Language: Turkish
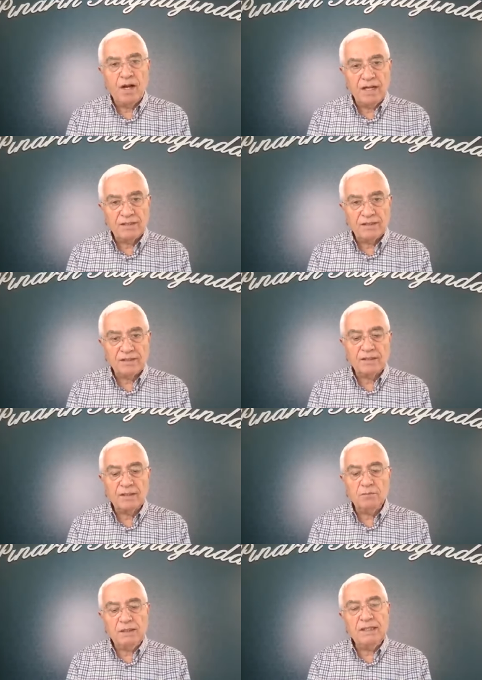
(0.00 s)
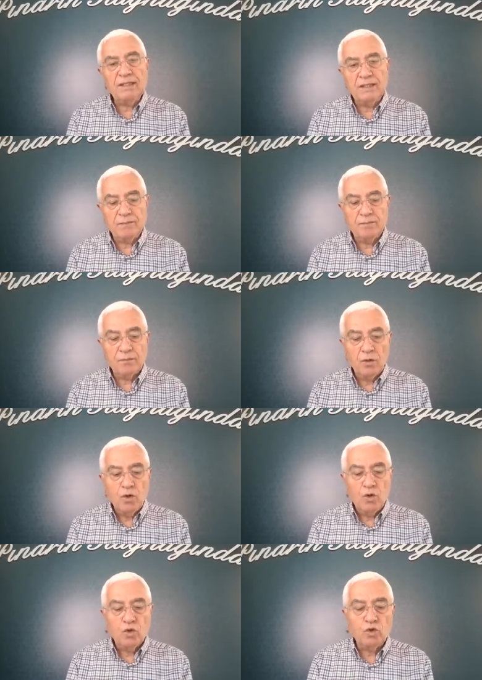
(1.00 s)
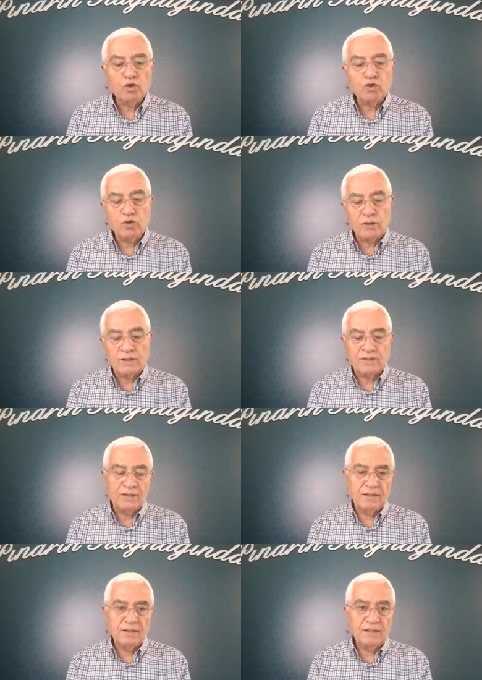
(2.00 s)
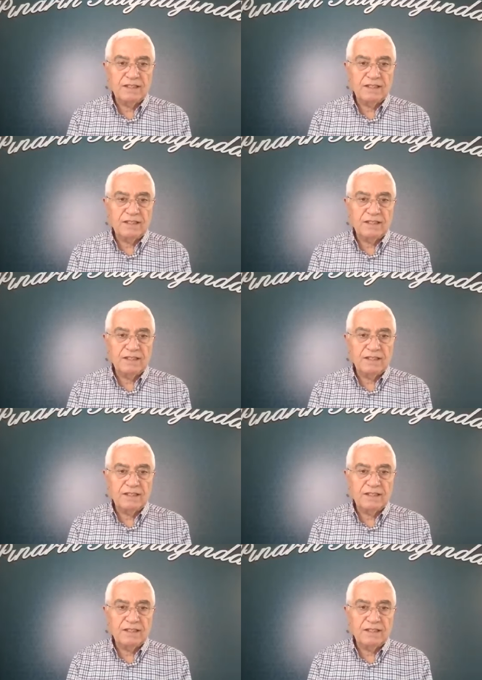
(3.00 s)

ayrıntılı bilgi Hud suresinin